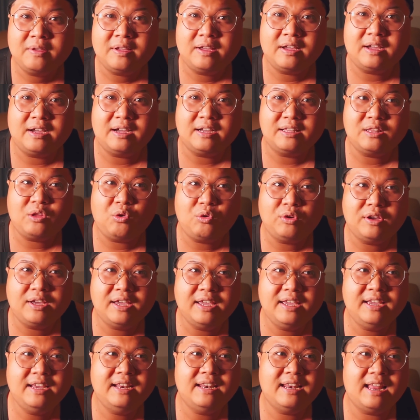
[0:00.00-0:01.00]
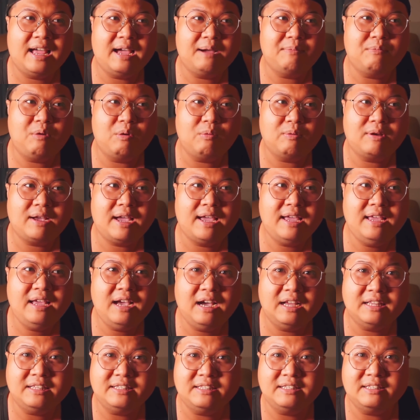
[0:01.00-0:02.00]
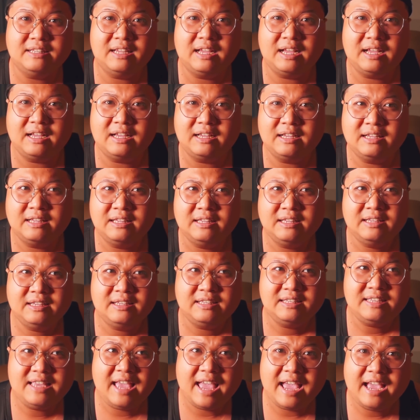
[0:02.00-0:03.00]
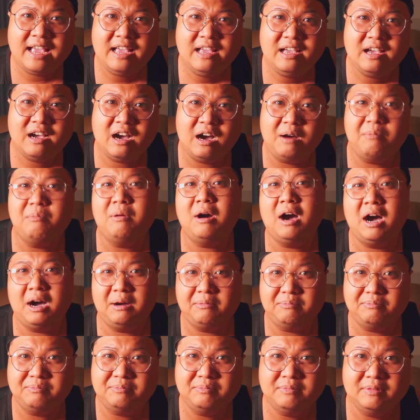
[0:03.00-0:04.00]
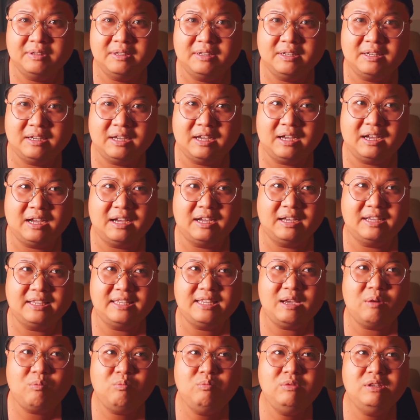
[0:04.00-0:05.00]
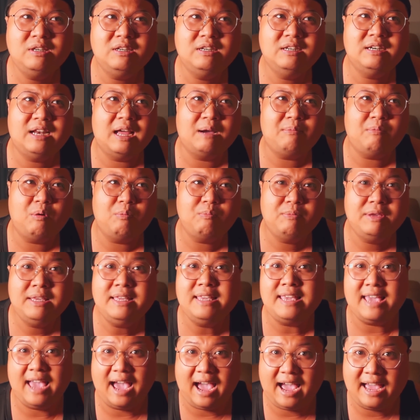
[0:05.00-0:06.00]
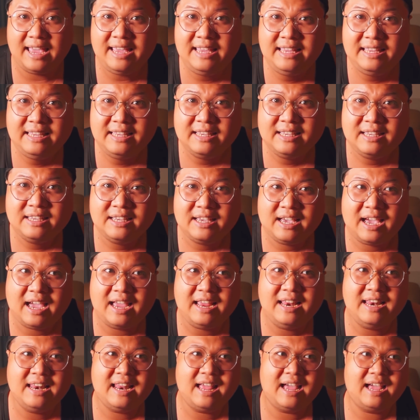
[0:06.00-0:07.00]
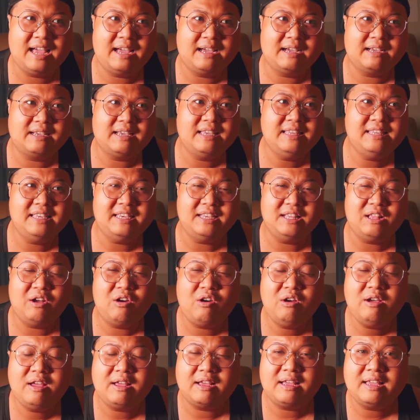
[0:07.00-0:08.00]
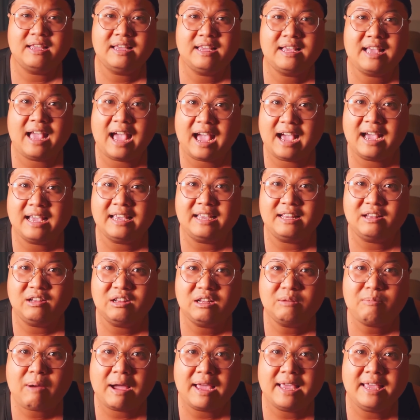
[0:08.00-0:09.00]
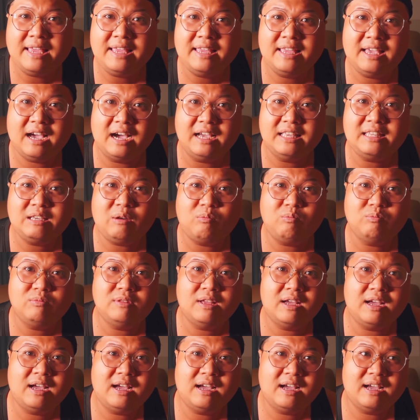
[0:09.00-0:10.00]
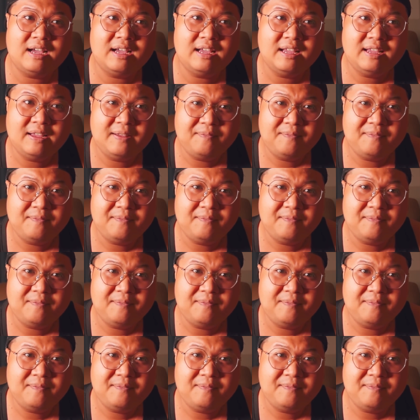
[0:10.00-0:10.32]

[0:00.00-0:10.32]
à, đôi khi là một cái hình à, dáng hòm hòm à, giống như là một miếng vải hay là cái gì đó hay cái khăn gì đó nó bay ở trong à,